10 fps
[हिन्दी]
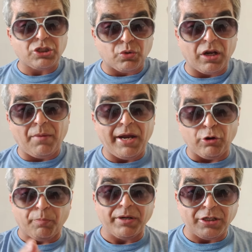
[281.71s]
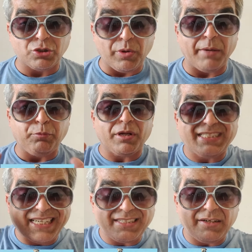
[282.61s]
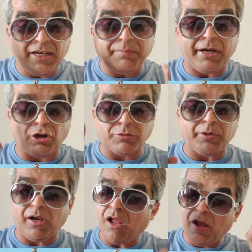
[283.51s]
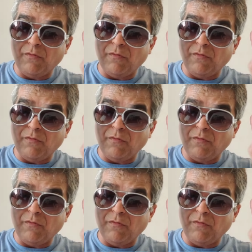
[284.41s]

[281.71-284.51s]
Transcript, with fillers: ताज कोलाबा हैड ओपन इट्स डोर एंड पुट अ सिक्स हंड्रेड बेड हॉस्पिटल